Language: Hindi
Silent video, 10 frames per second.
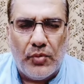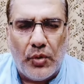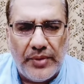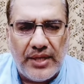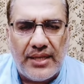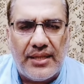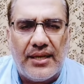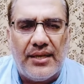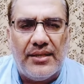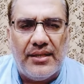मोमिन की
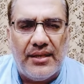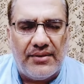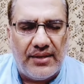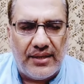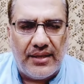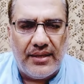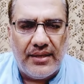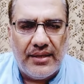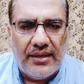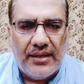तरह जीना सीखें
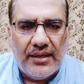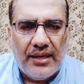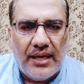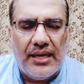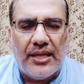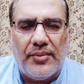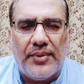अल्लाह